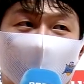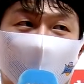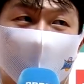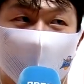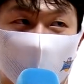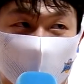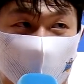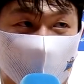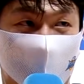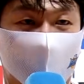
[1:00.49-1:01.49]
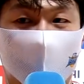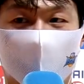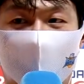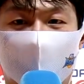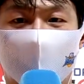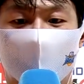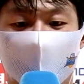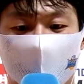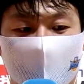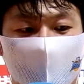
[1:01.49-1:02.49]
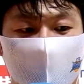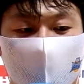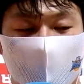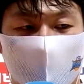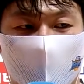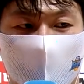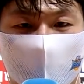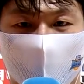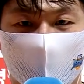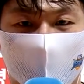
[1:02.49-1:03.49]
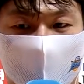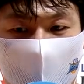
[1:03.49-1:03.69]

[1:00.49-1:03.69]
이제 네, 뭐 정규리가 얼마 안 남았는데 어, 저희